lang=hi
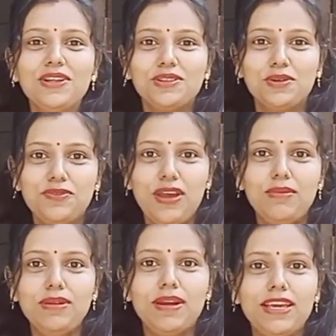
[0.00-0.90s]
तो
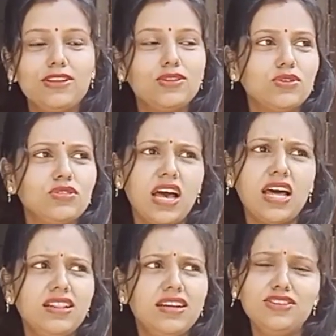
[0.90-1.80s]
फैमिली बड़ी है तो
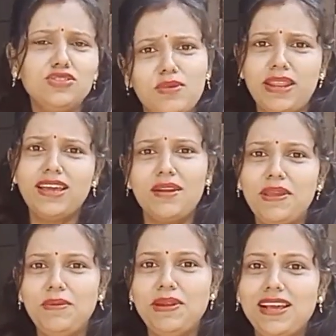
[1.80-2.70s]
सात लेडीज़ तो हमारे घर में ही
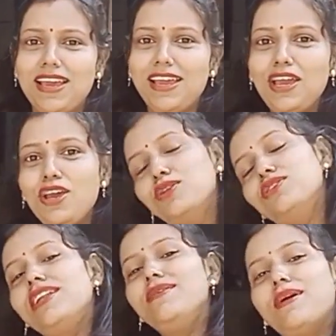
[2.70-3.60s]
मिल गई हैं तो
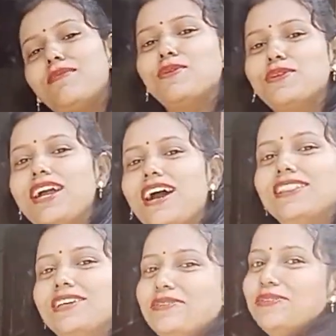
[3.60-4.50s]
चलिए मैं आप लोग को
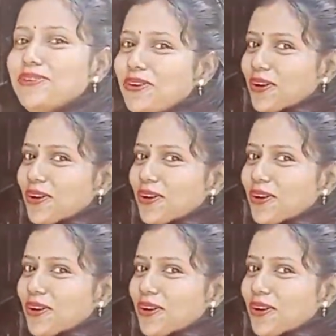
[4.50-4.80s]
दिखाती हूँ कौन